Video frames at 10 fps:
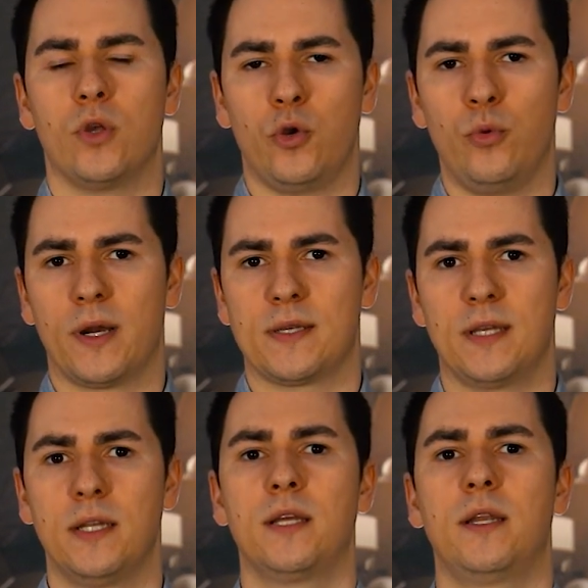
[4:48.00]
über das
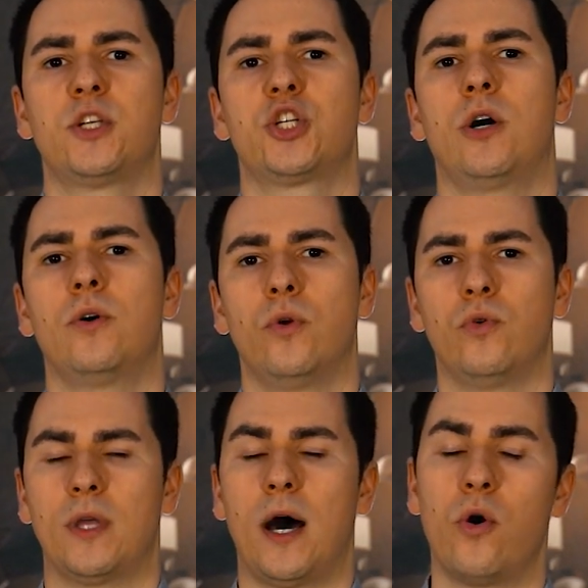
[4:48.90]
Internet schauen
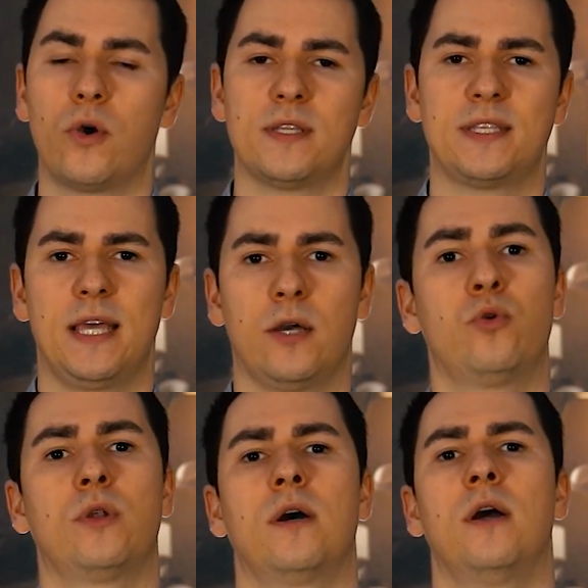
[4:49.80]
und auch in sehr
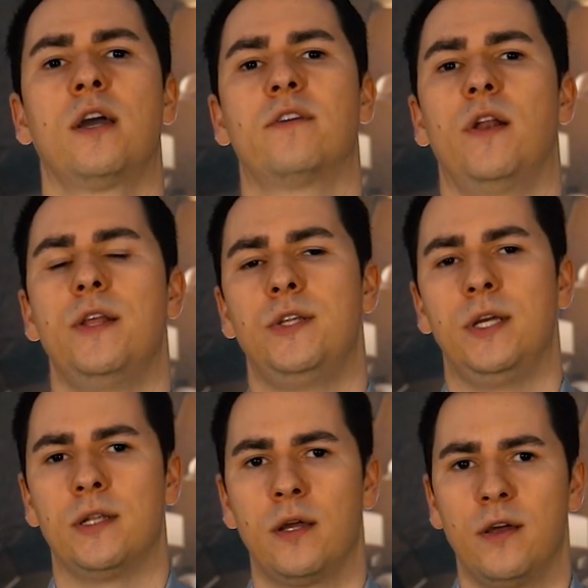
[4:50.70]
guter
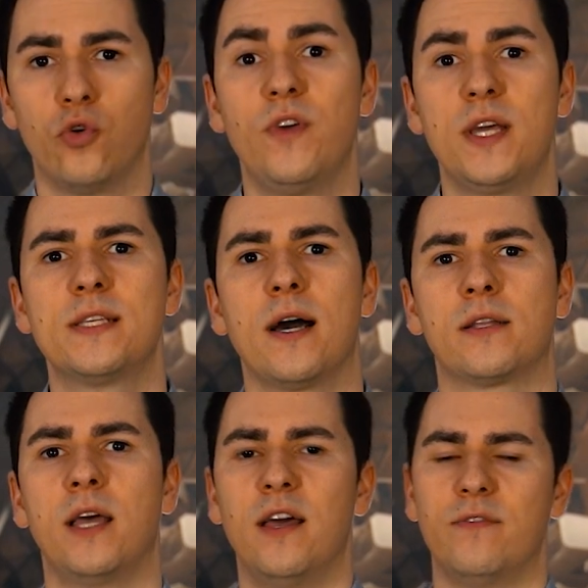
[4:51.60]
Qualität. Und wie
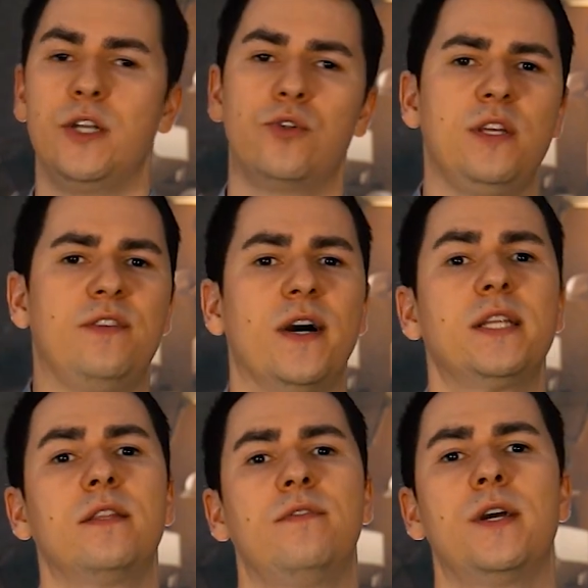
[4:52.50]
gesagt, wenn du dich
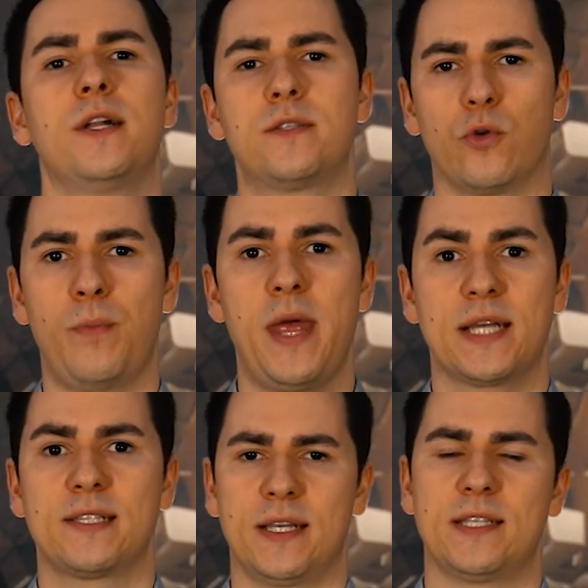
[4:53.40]
weiterentwickelst und
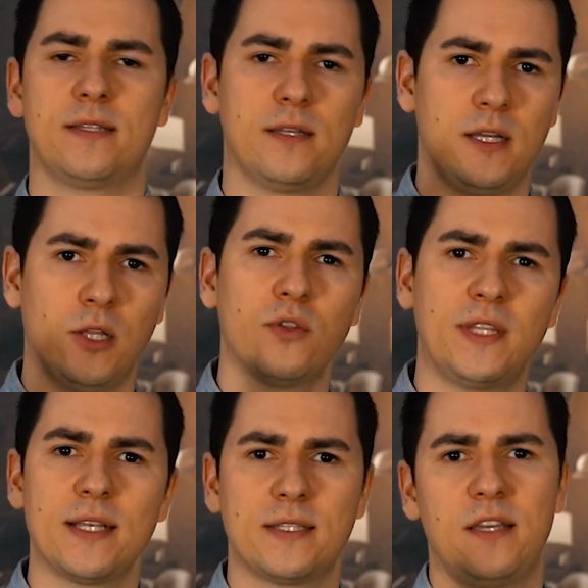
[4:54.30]
merkst, dass genau
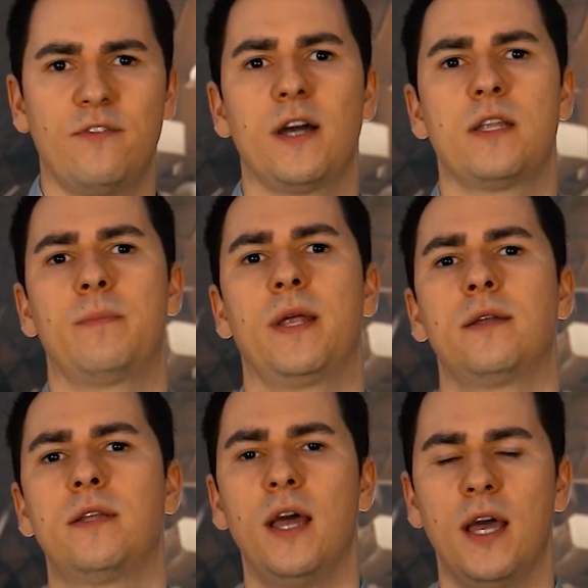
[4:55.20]
das dich
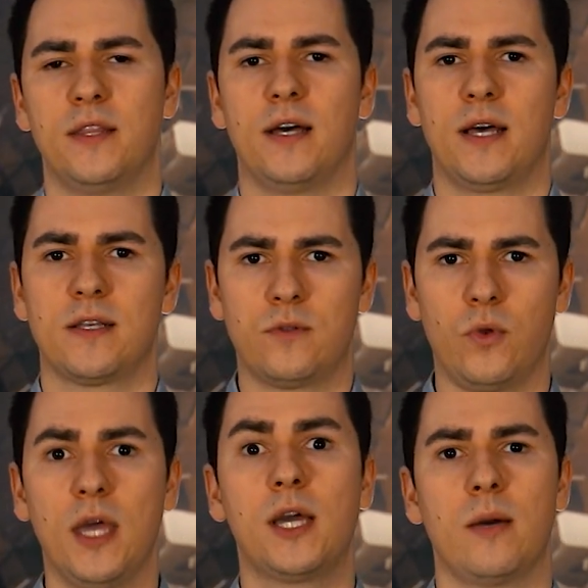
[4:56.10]
weiterbringt, dann hast du
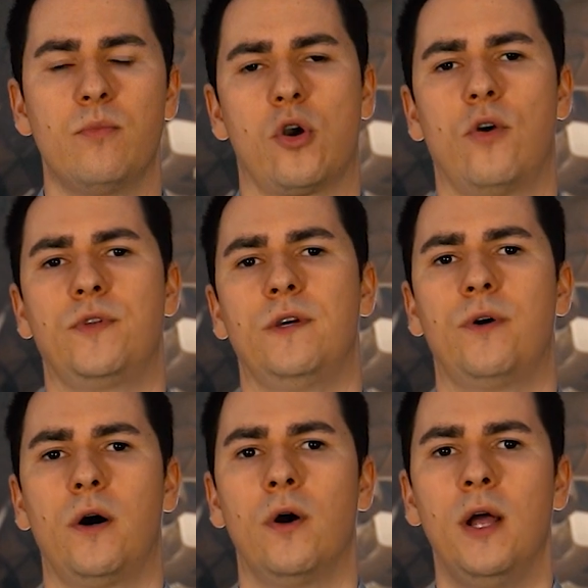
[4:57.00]
eh keinen Bock auf
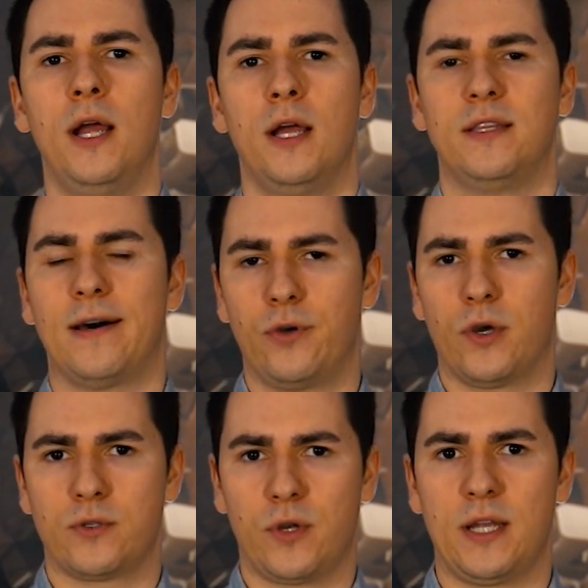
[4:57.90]
TV. Dafür
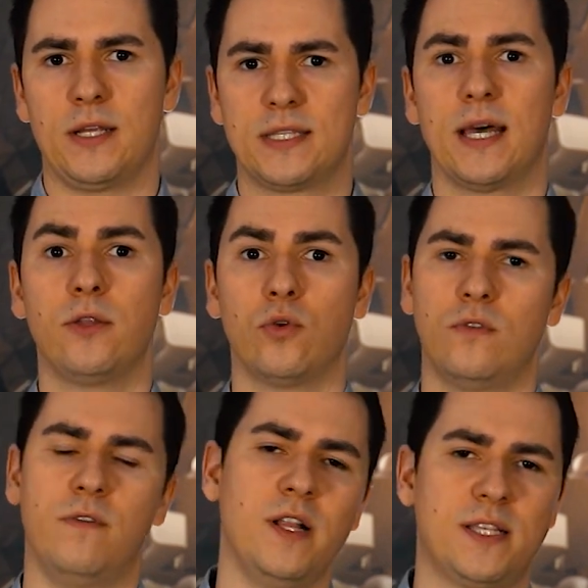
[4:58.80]
hast du keine Zeit
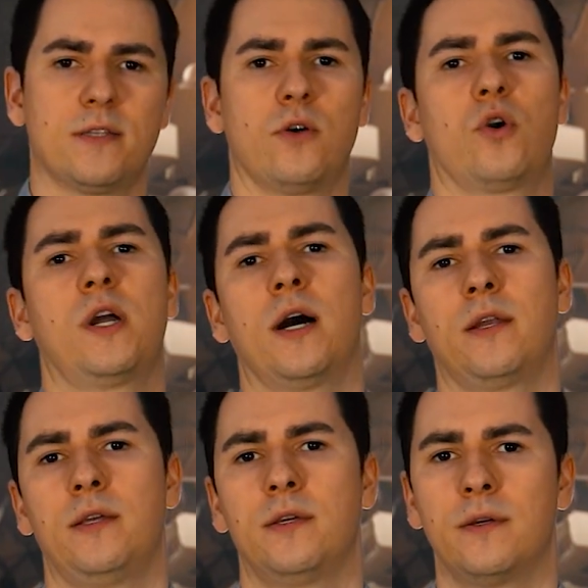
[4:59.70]
und willst das auch gar
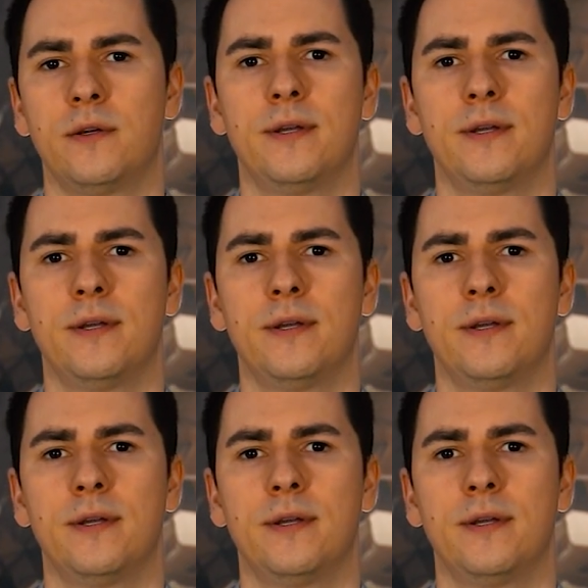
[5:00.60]
nicht.